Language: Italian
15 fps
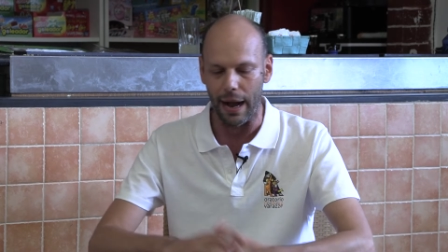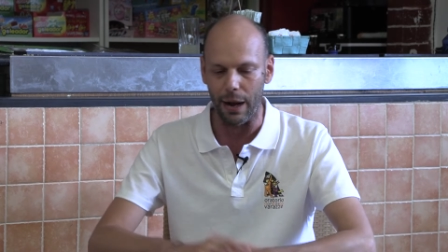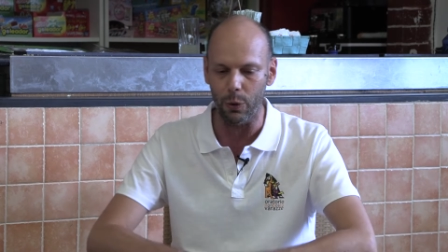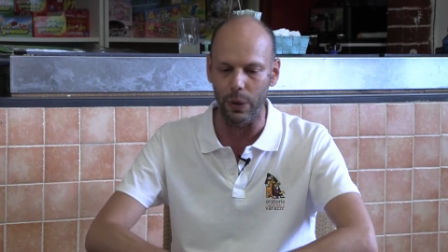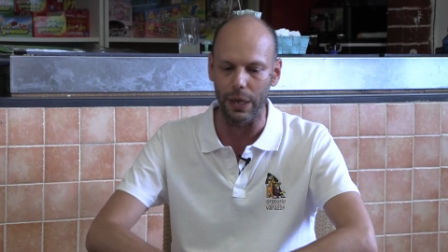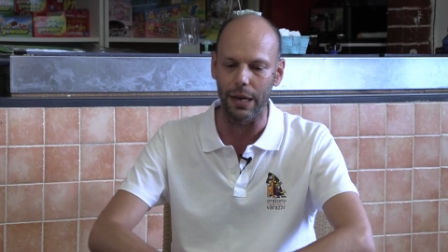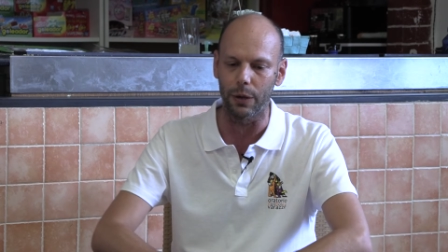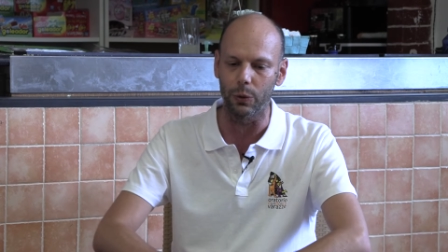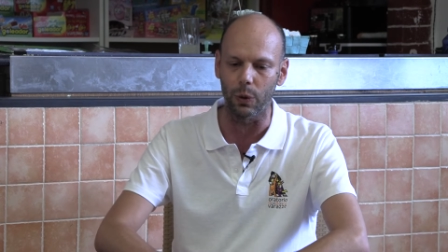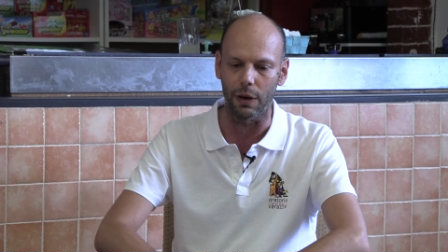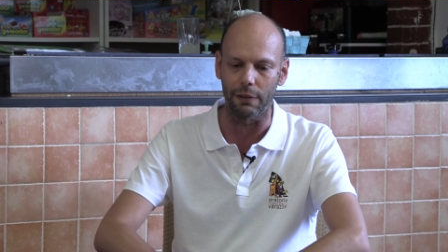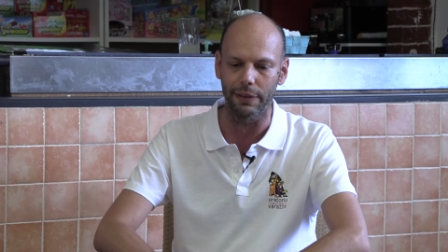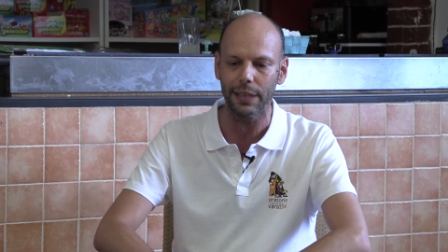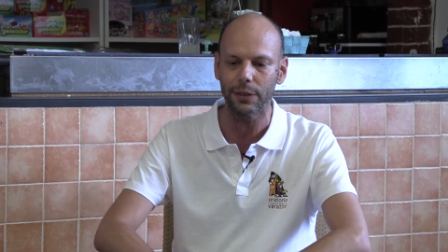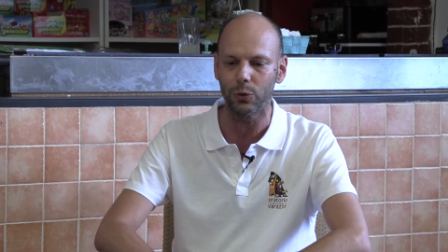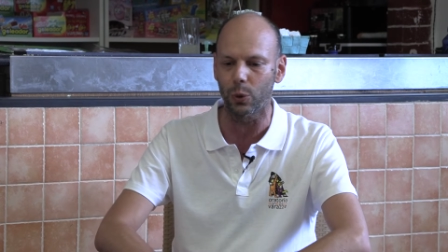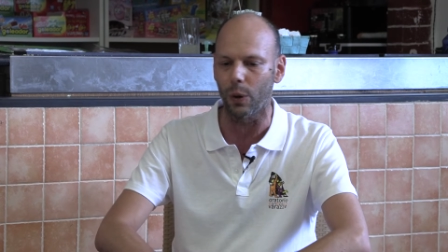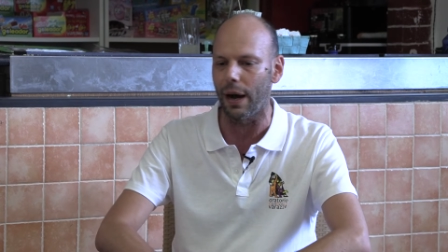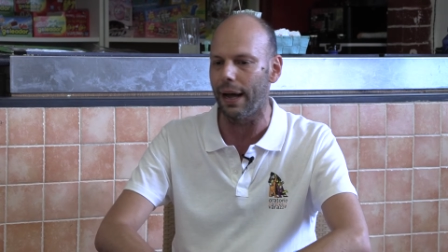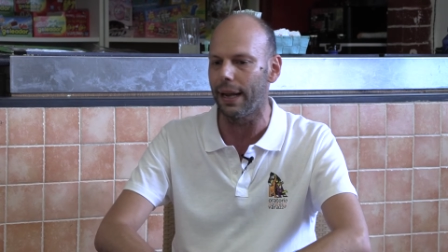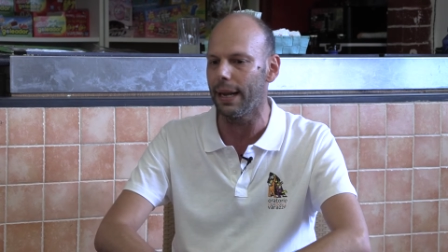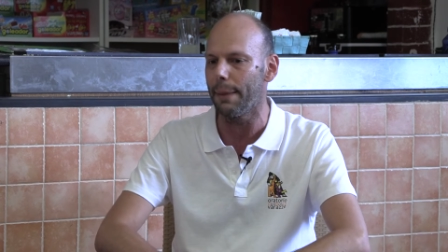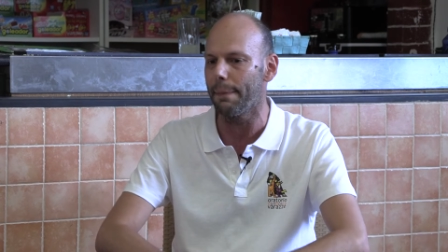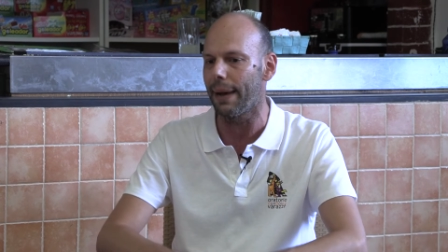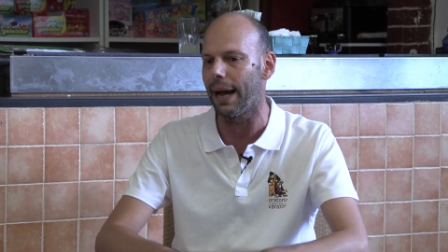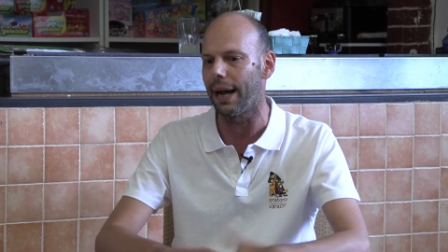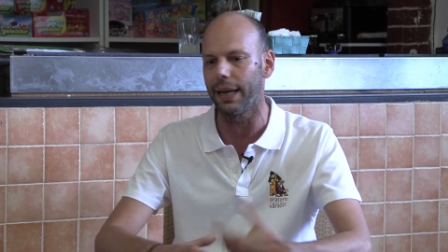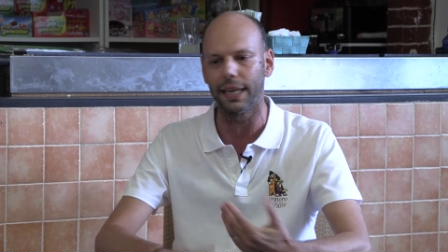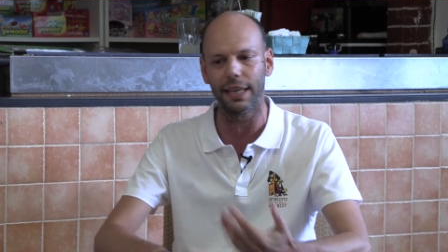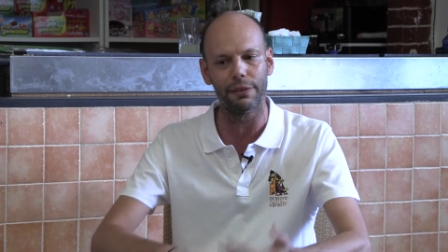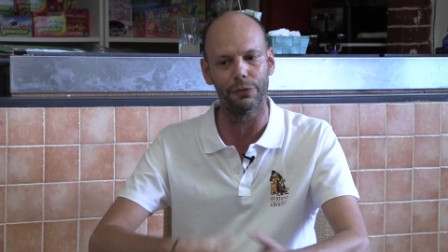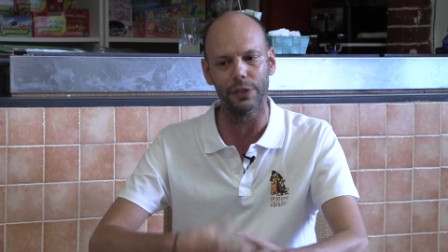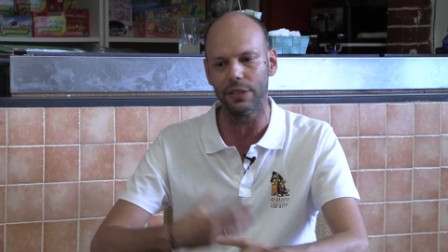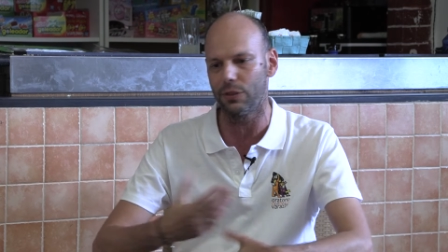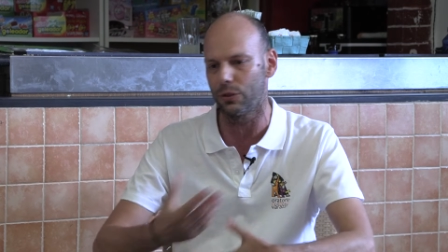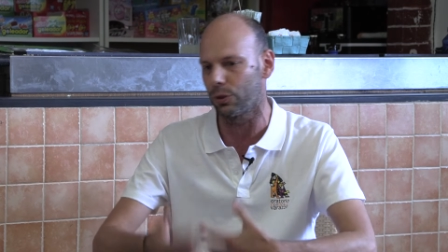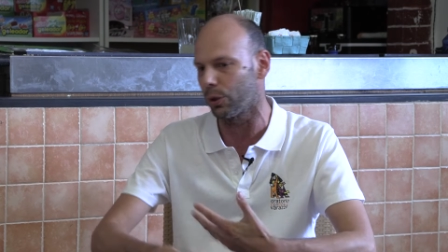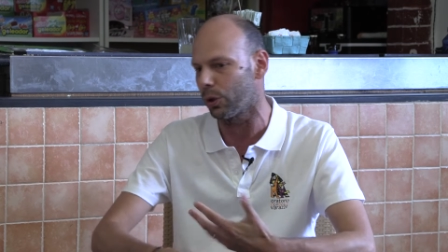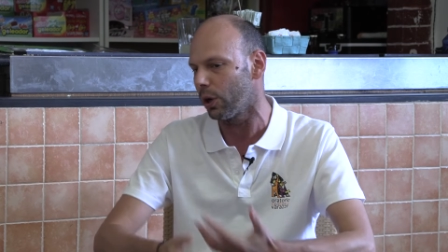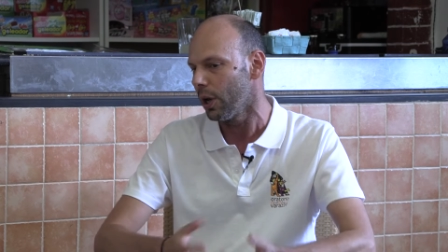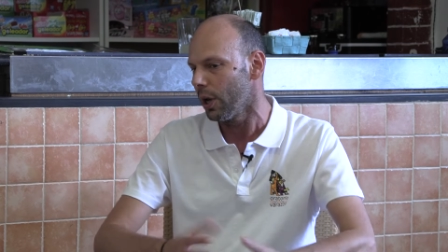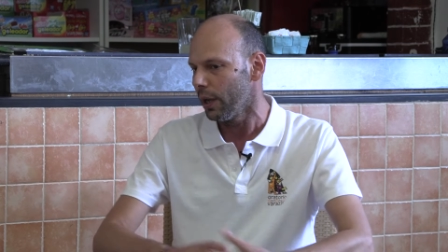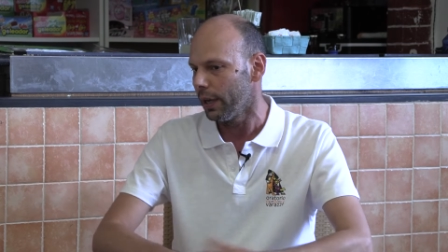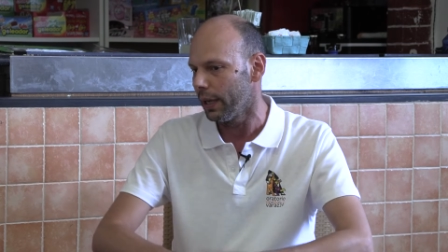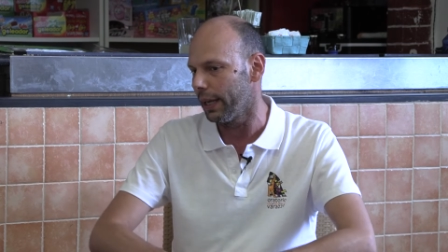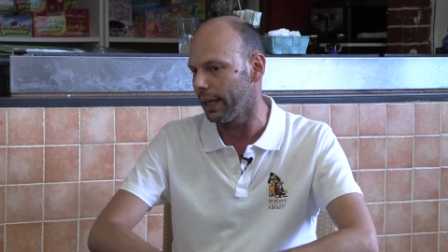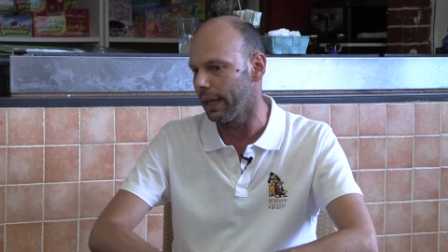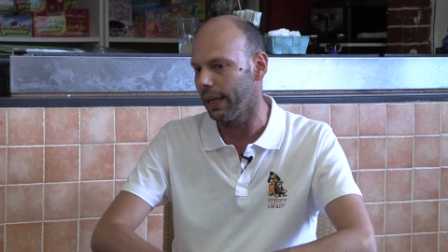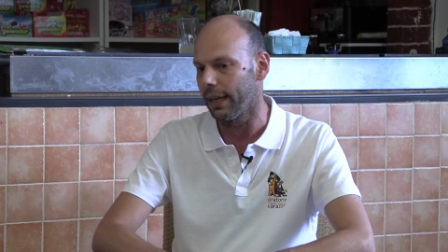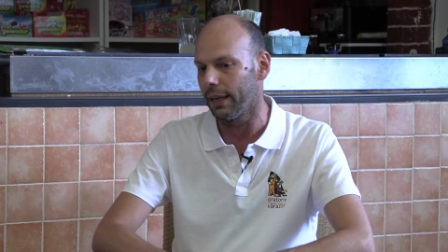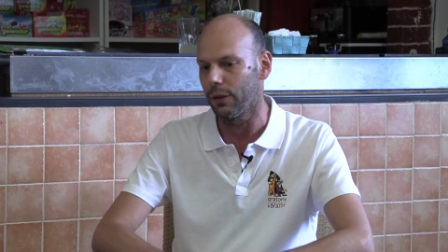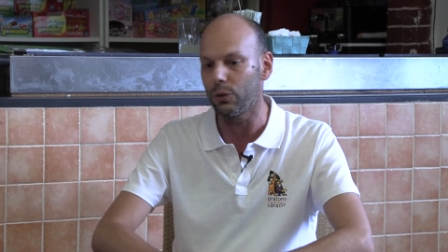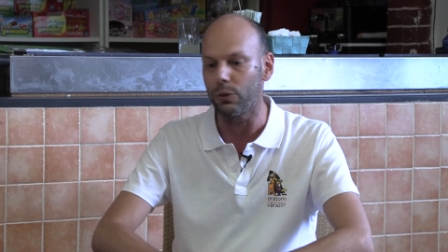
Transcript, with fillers: a quella nuova attuale, ma anche visto eh,